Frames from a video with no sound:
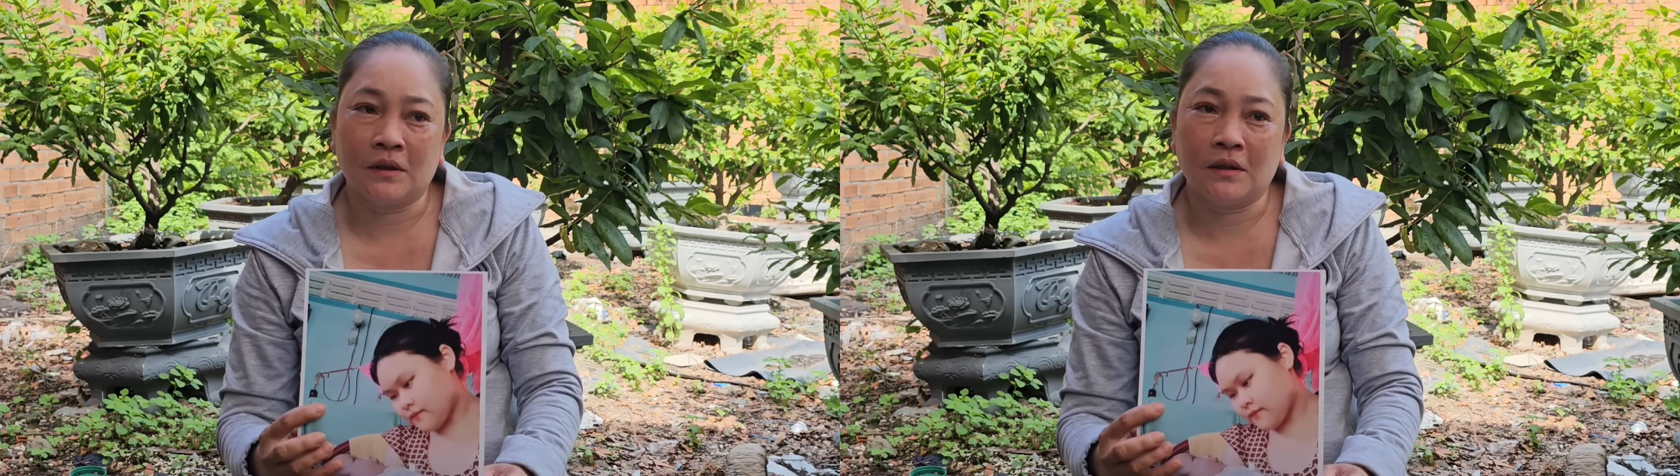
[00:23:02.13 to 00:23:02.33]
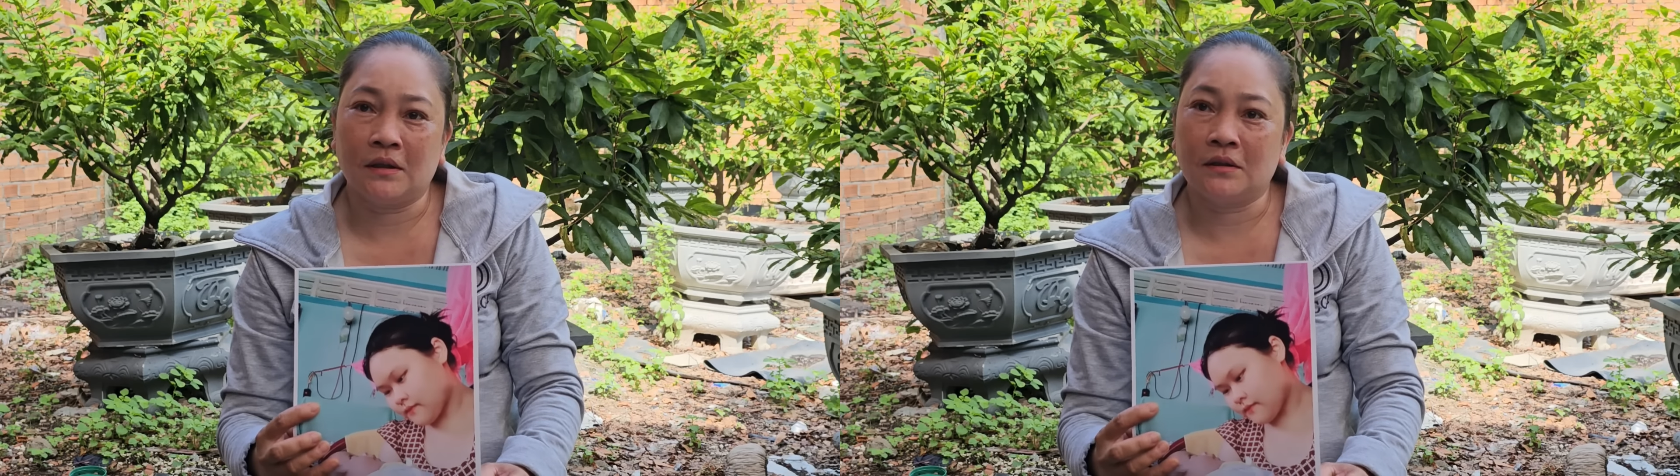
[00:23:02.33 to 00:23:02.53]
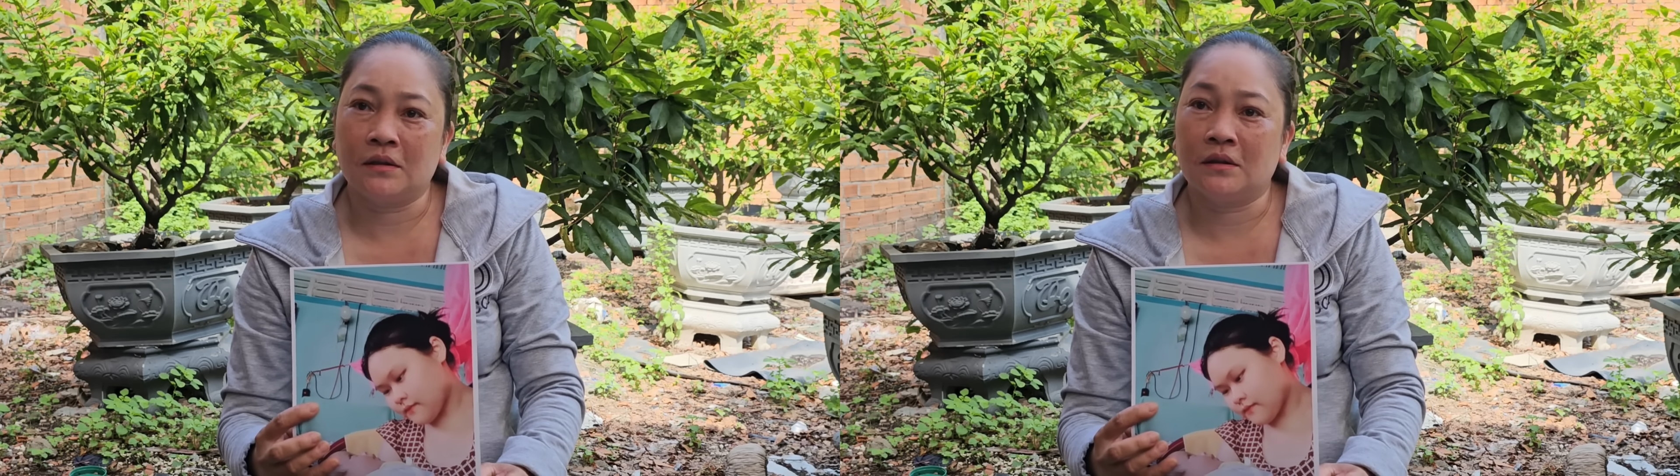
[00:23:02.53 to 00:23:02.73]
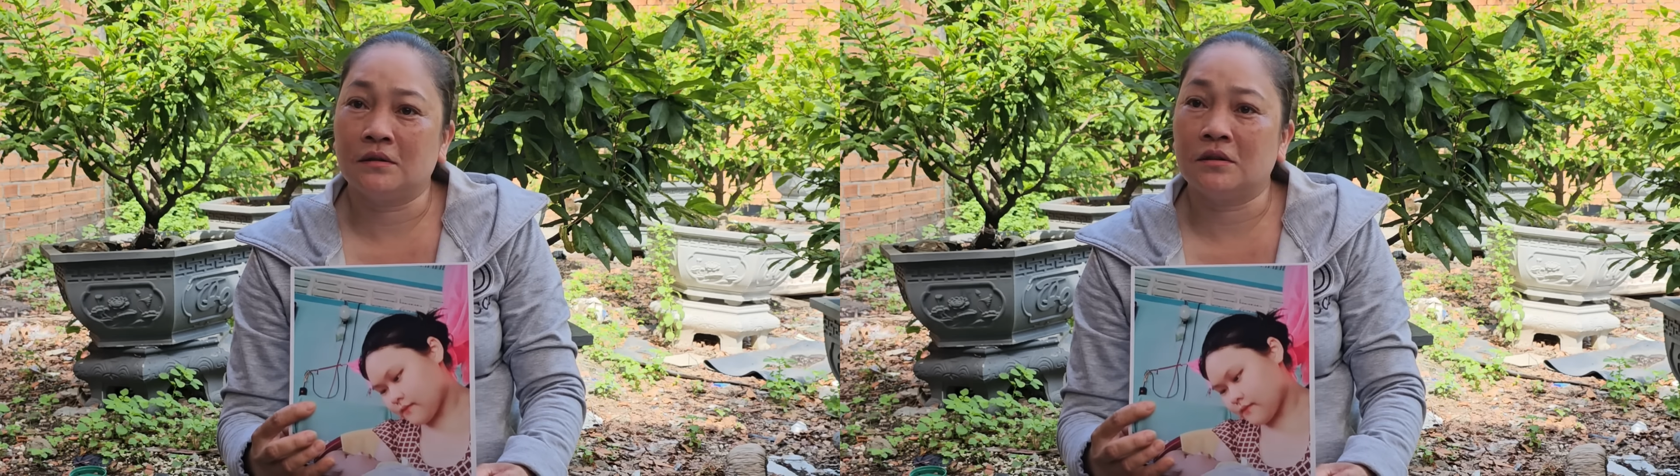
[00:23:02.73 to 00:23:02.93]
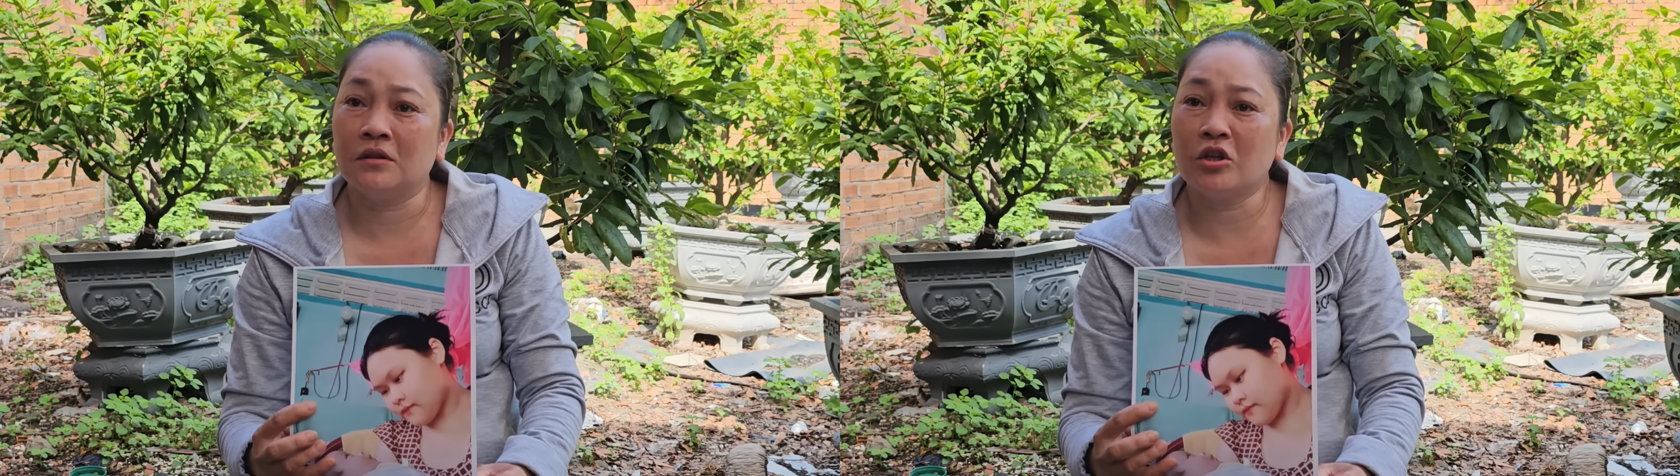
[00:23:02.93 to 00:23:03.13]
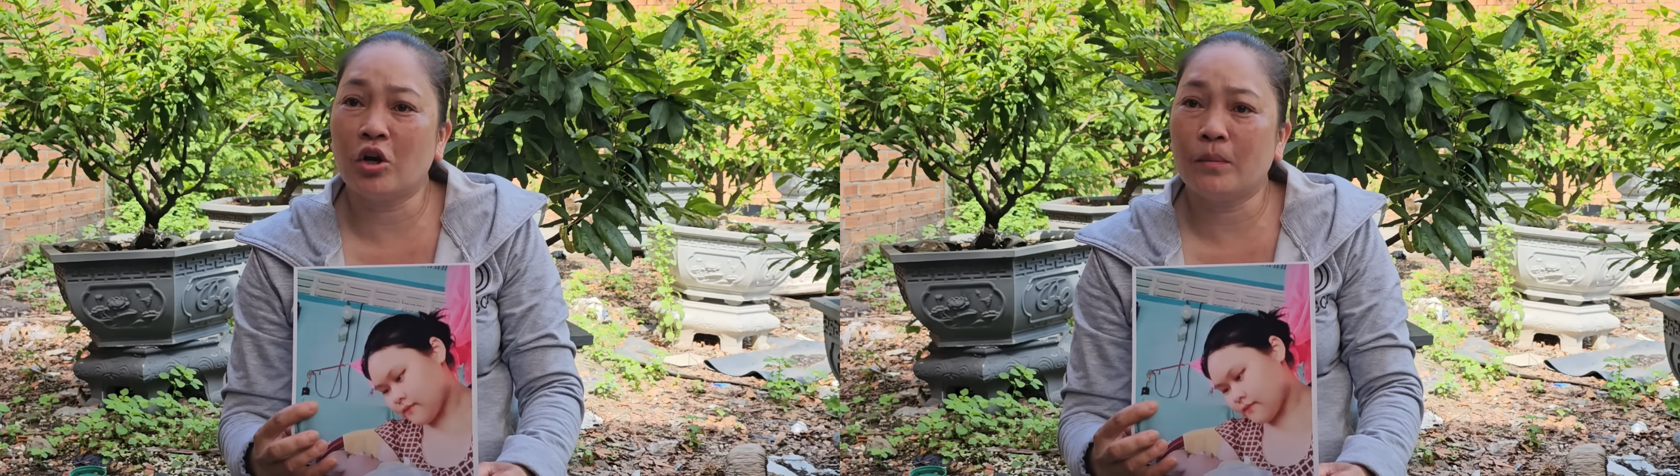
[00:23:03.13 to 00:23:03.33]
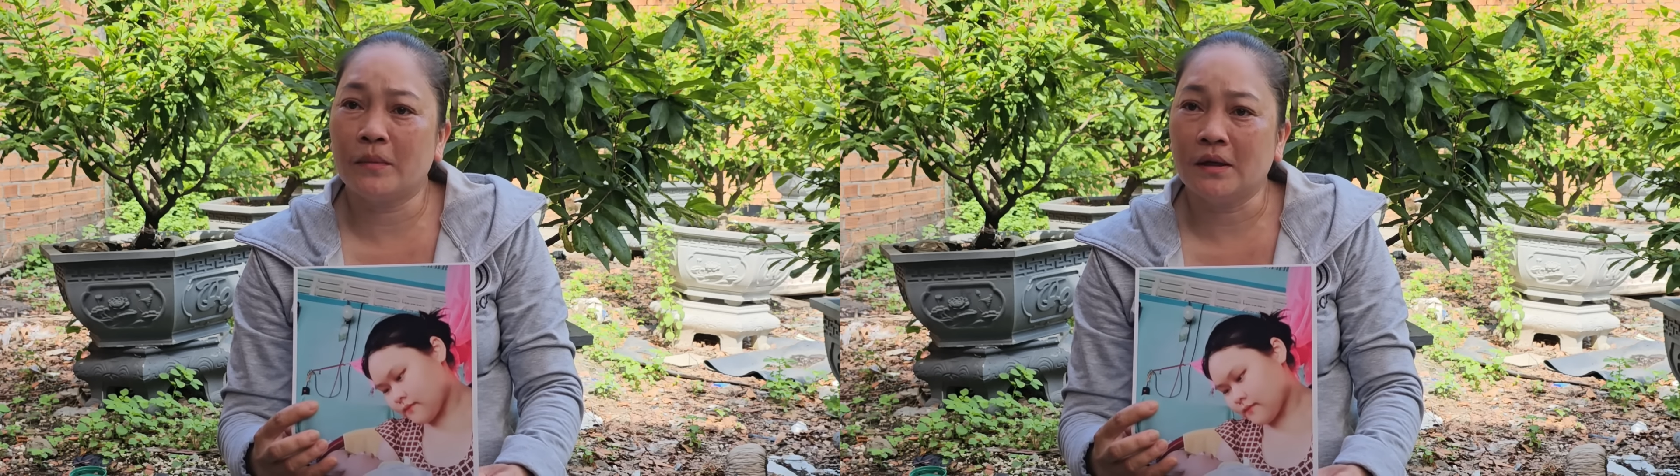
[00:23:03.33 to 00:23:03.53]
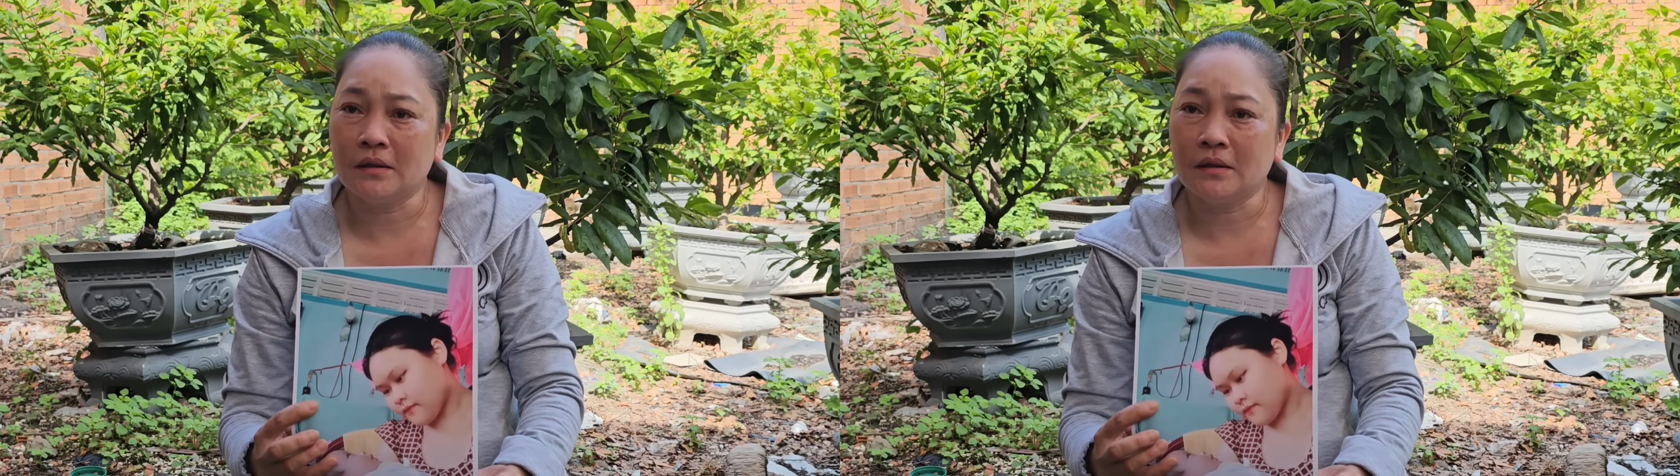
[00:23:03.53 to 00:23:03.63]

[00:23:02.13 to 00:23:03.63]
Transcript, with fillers: uh, xưởng nhôm nữa